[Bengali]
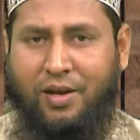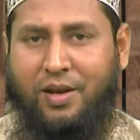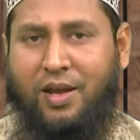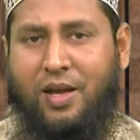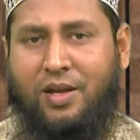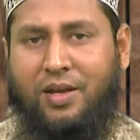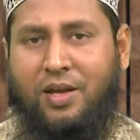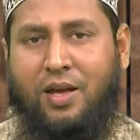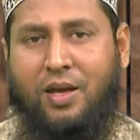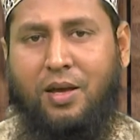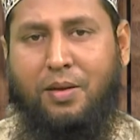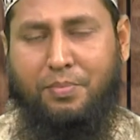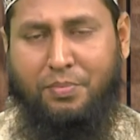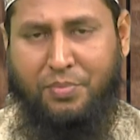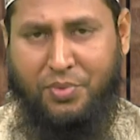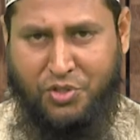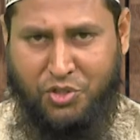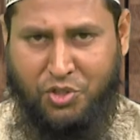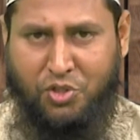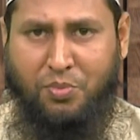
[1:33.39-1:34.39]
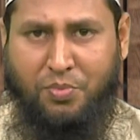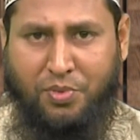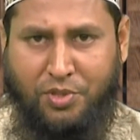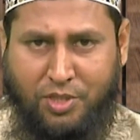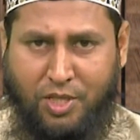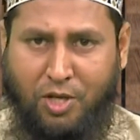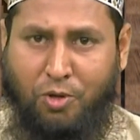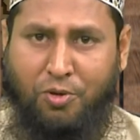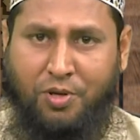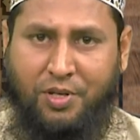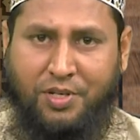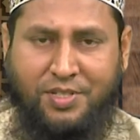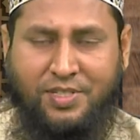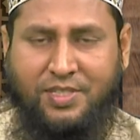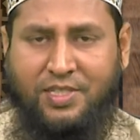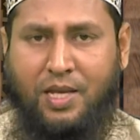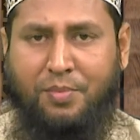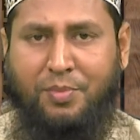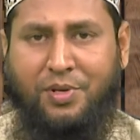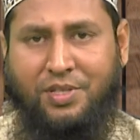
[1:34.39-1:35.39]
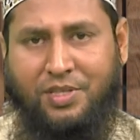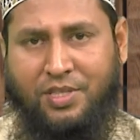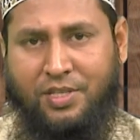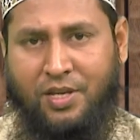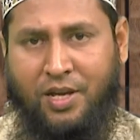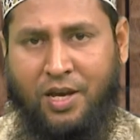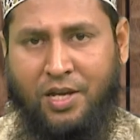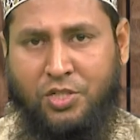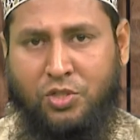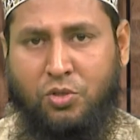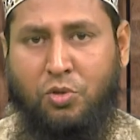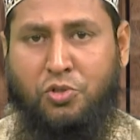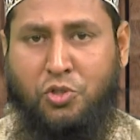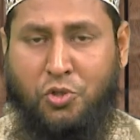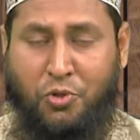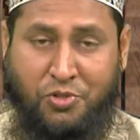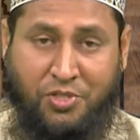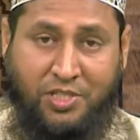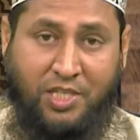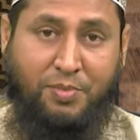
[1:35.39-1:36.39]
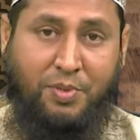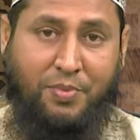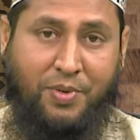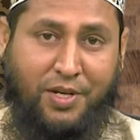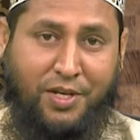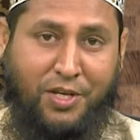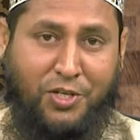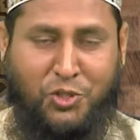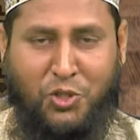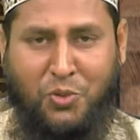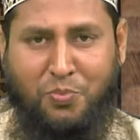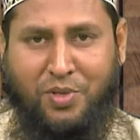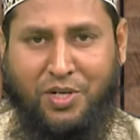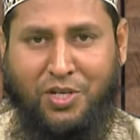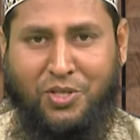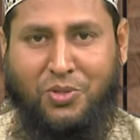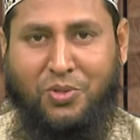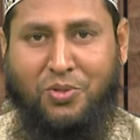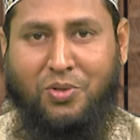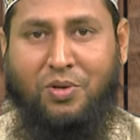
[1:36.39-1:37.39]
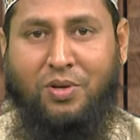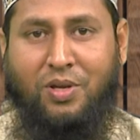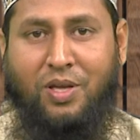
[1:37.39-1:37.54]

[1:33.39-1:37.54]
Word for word: ঢাকা বিশ্ববিদ্যালয়ের ইসলামের ইতিহাস ও সংস্কৃতি বিভাগের সম্মানিত